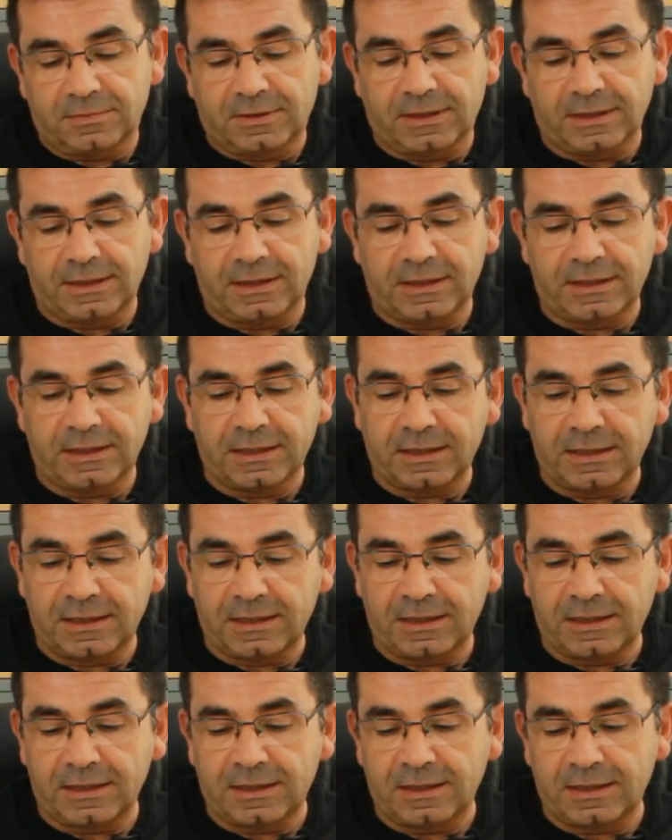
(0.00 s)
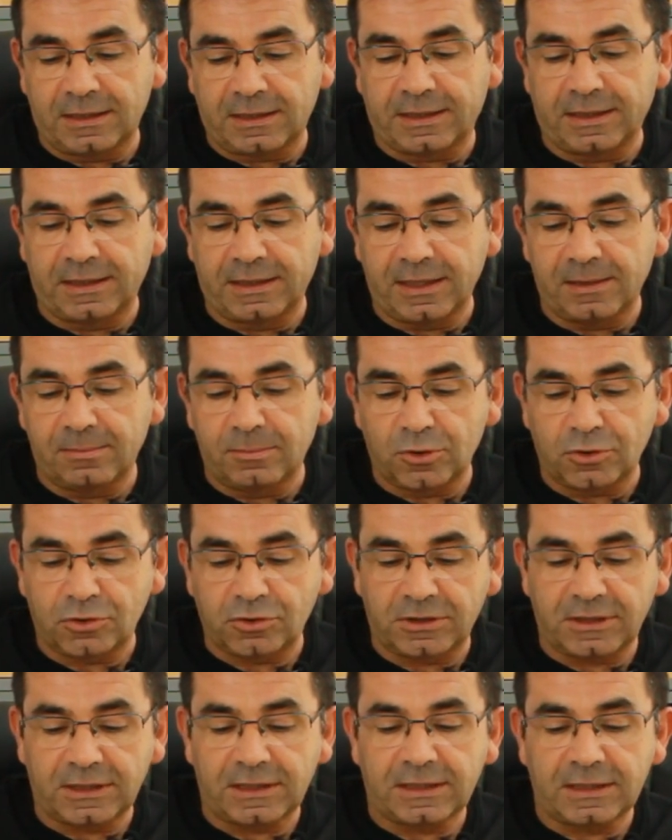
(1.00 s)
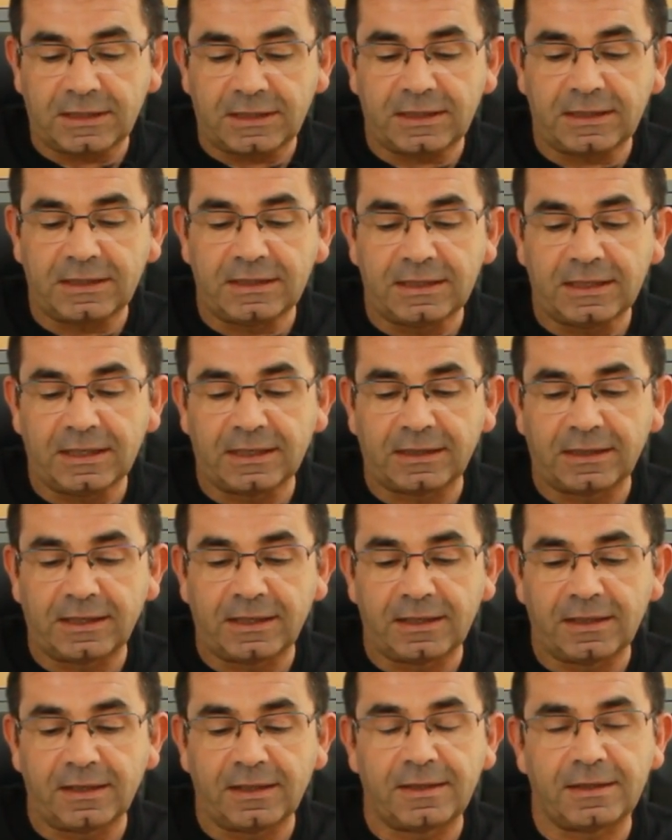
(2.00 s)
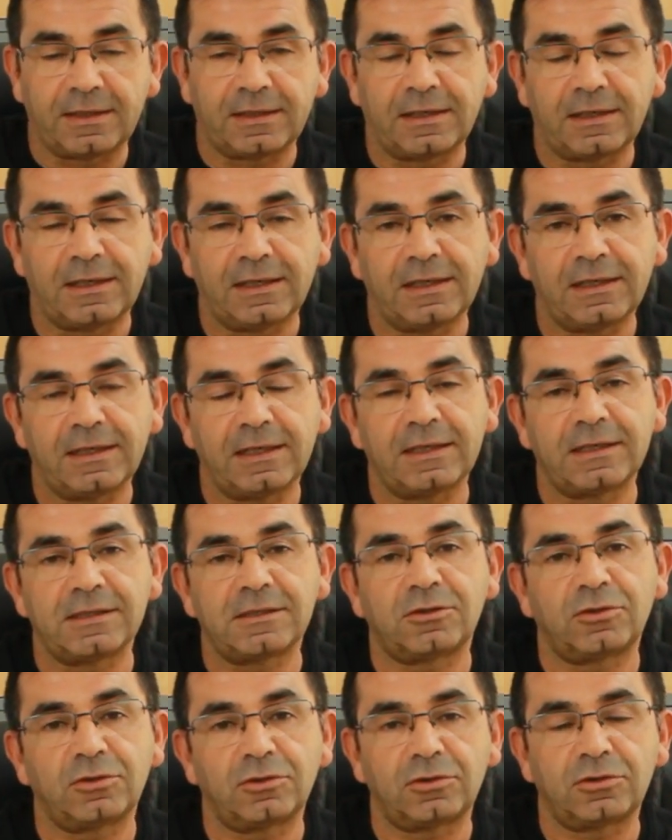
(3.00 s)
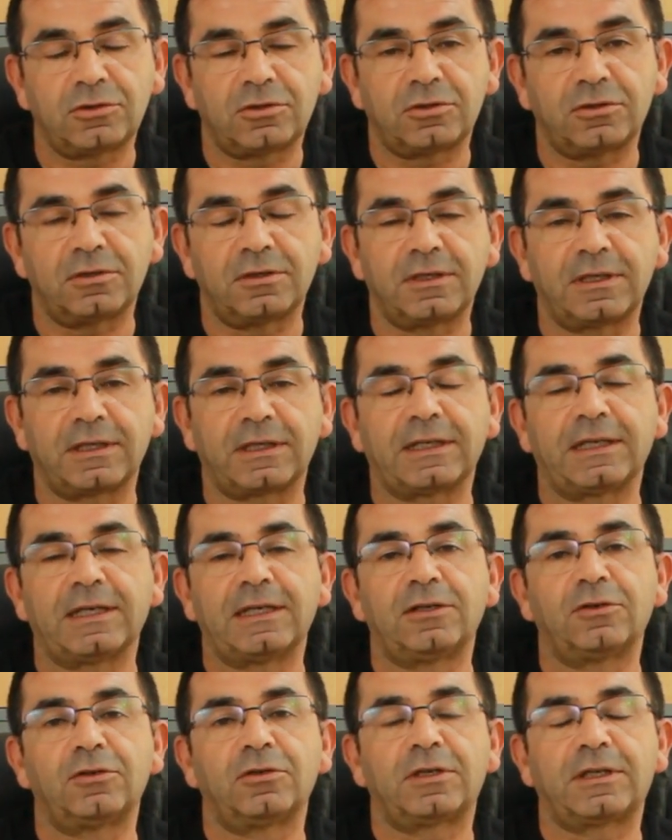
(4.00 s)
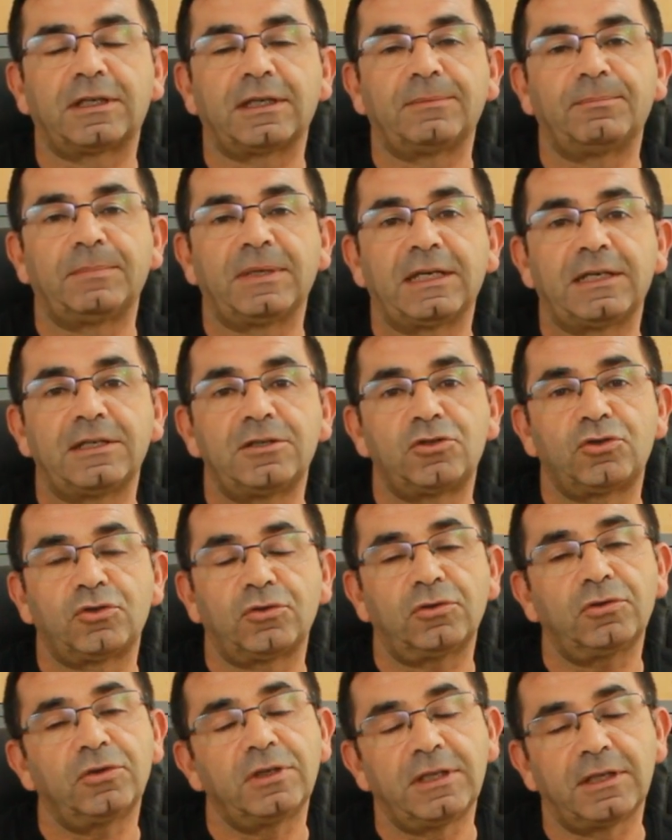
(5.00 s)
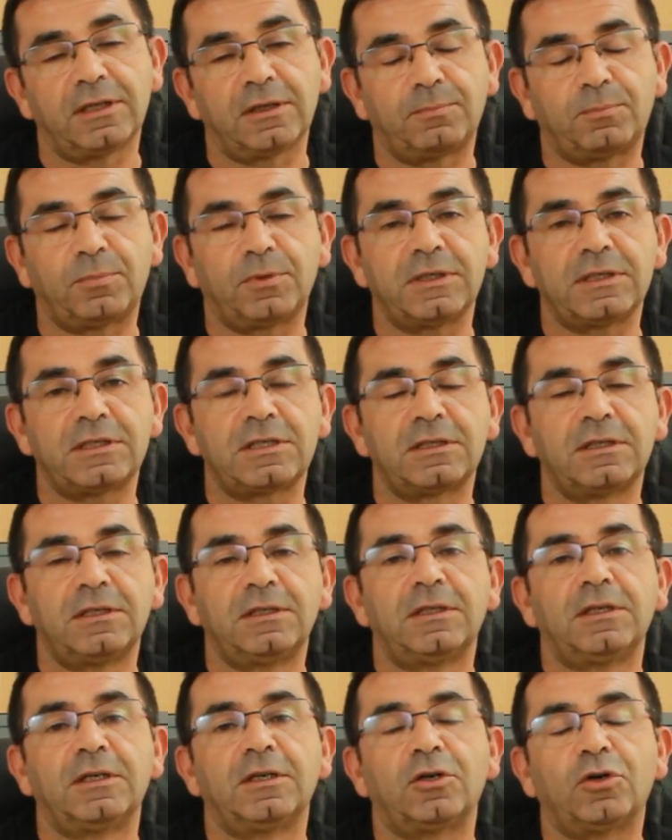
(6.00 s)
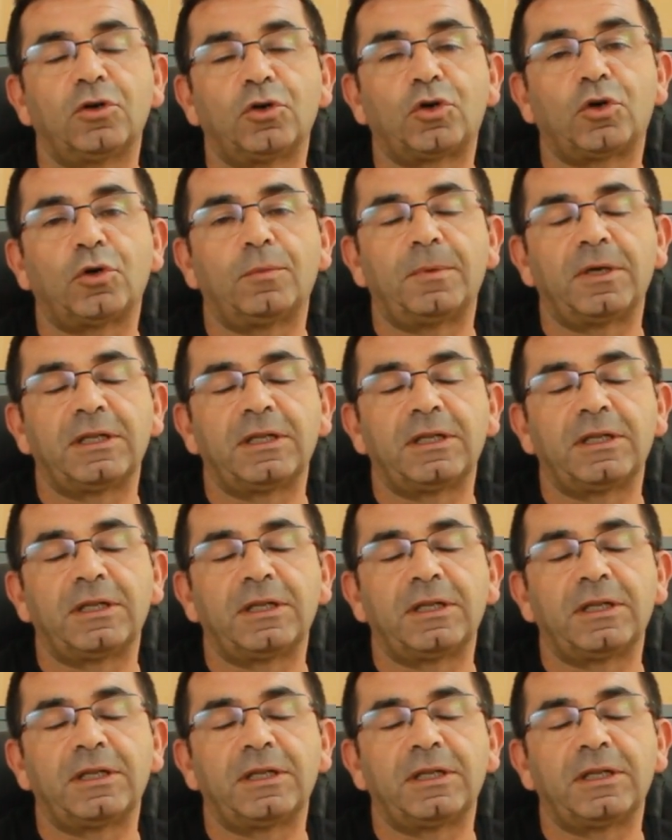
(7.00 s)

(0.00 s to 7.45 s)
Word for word: quería, quería mostrar y agradecerle estos regalos que me ha hecho y después os,